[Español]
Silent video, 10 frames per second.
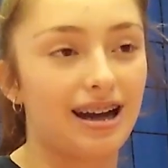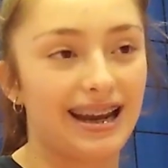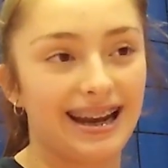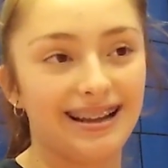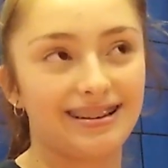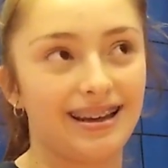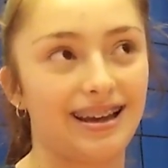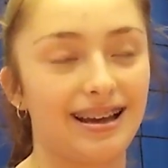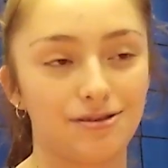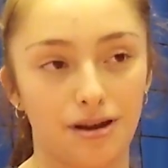en
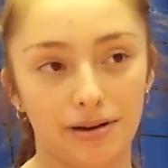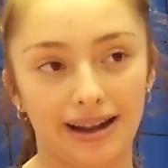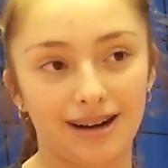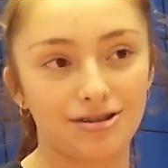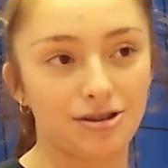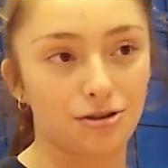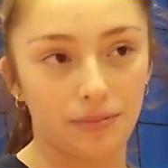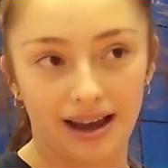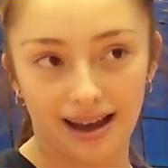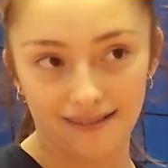este sudamericano se
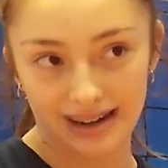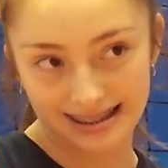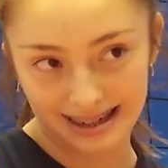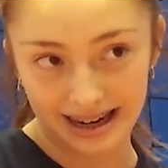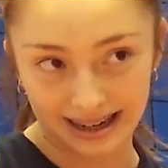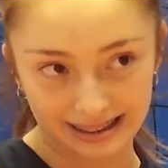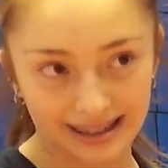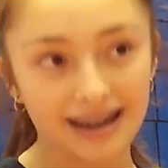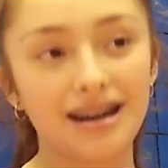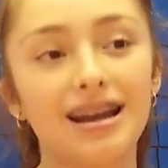suma Brasil y
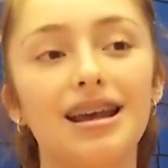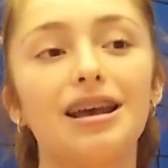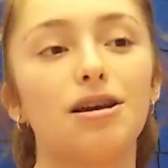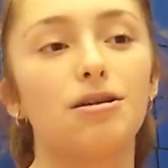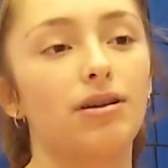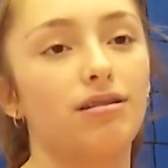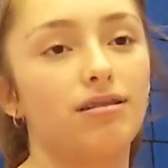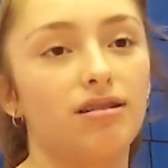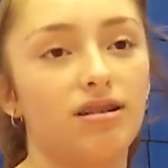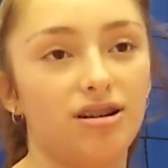Argentina,
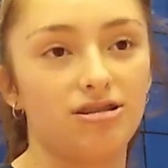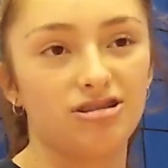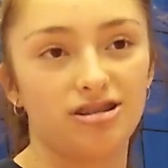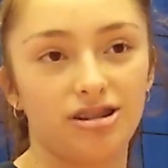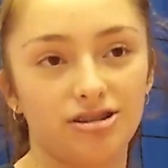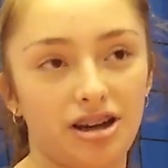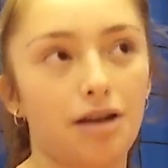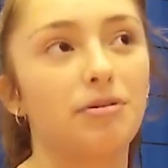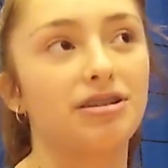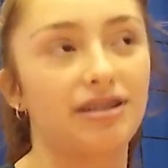pero nos,
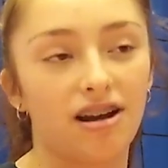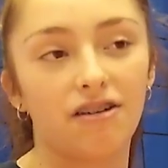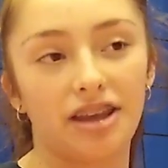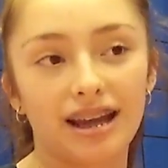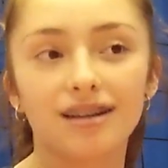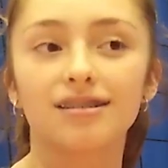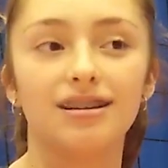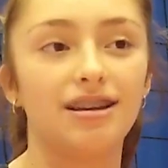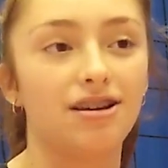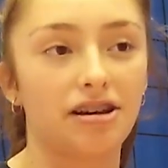hemos entrenado bien
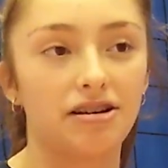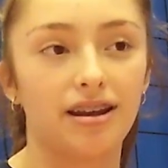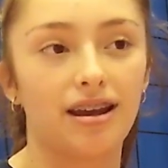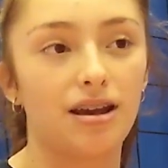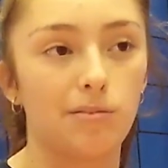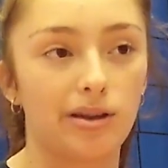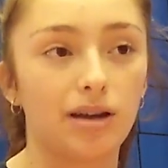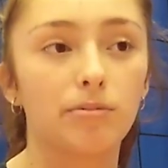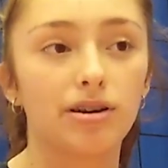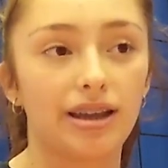y yo creo que
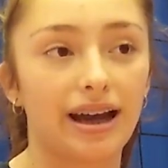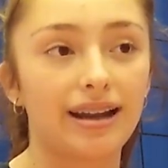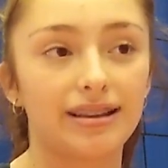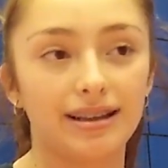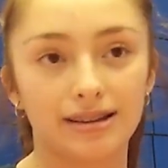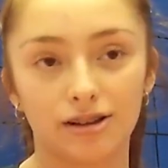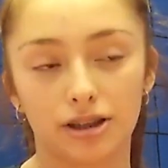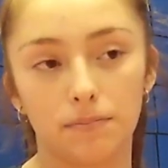podríamos llegar hasta entre los tres